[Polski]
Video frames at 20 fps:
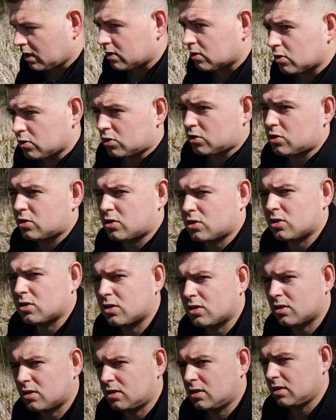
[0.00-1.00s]
dość
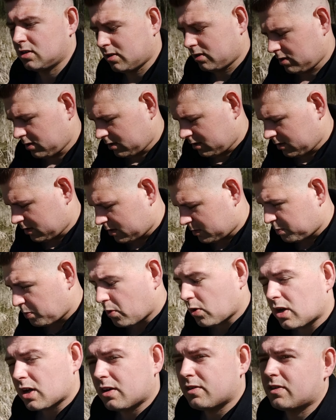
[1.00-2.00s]
e,
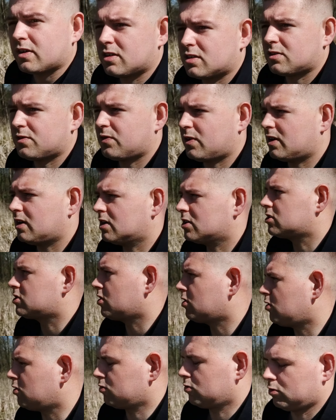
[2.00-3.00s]
spora warstwa
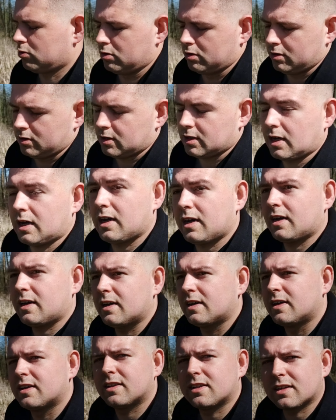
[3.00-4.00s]
szyronu na,
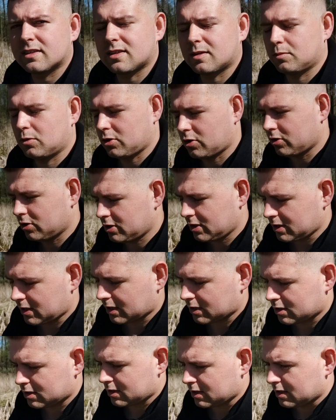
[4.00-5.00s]
na samochodzie,
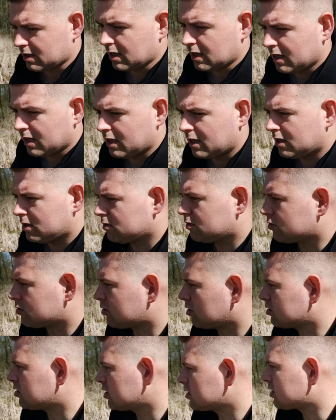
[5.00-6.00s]
także już
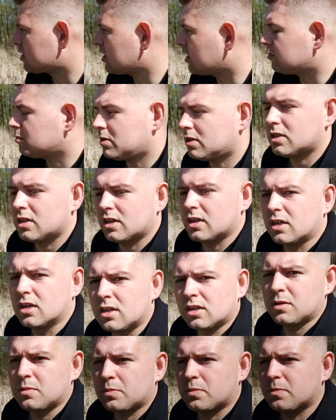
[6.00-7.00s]
troszeczkę miny
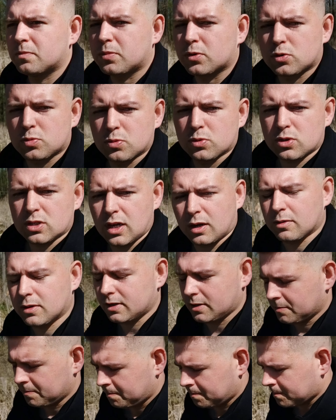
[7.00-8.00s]

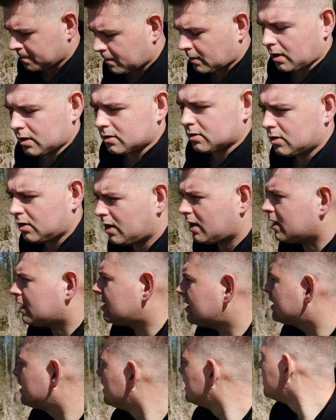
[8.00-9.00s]
posmutniały. No
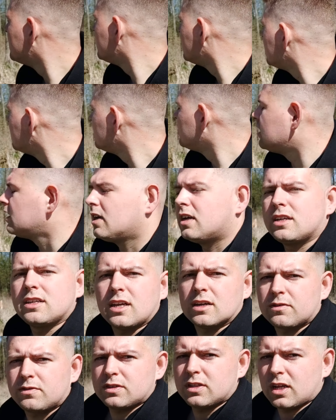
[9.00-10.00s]
ale
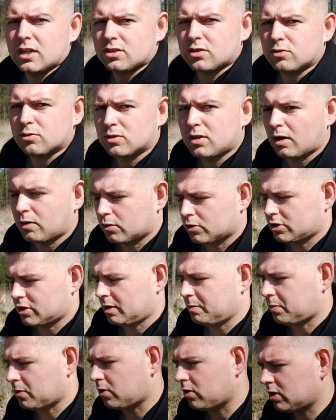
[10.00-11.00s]
jak widać udało
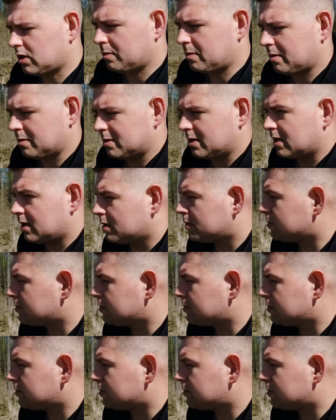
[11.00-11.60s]
się, pogodę mamy